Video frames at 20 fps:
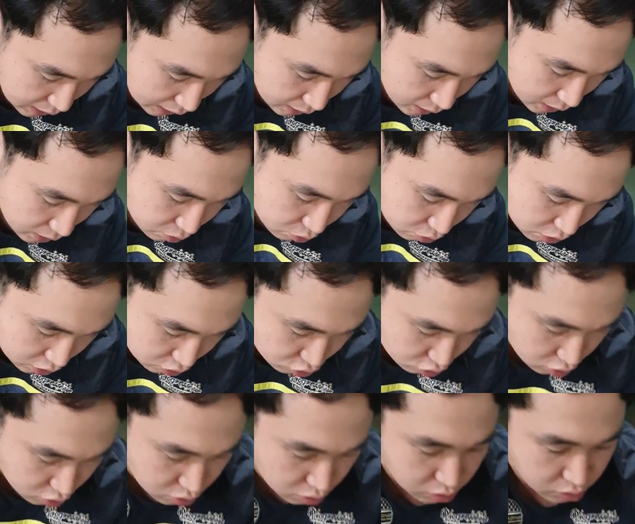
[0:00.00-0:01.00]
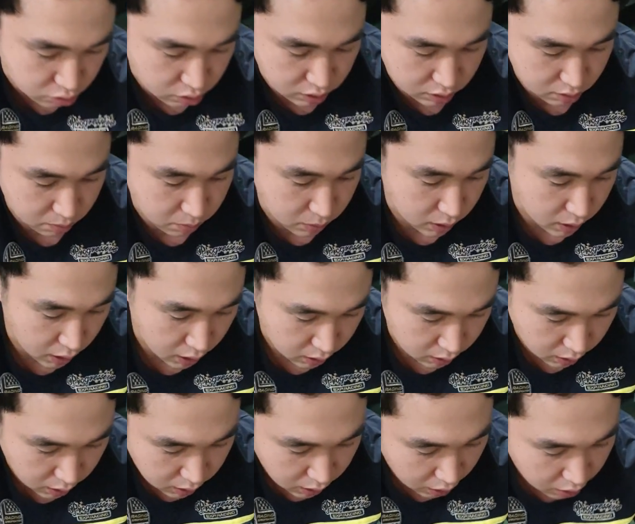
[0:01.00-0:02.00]
산란율이 줄어들 수 있습니다.
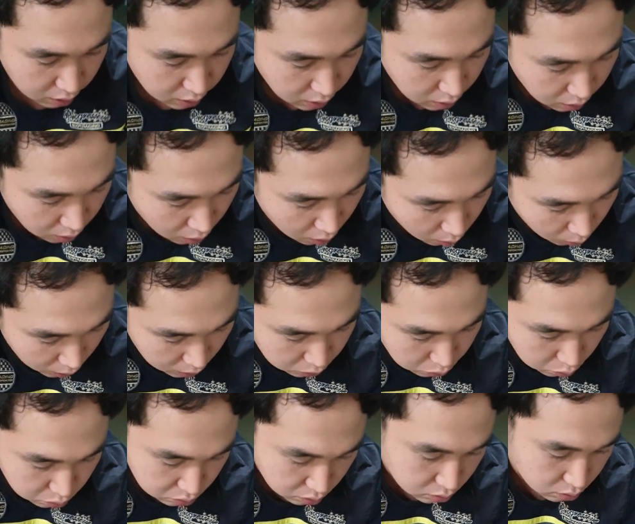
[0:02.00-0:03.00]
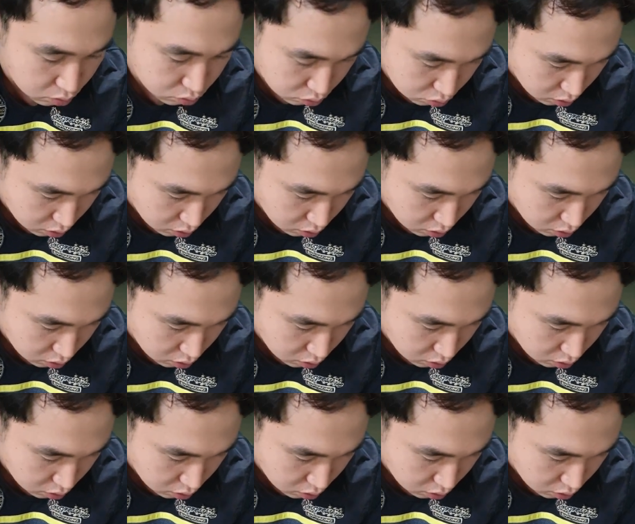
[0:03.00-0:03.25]
네, 당연히 활동성도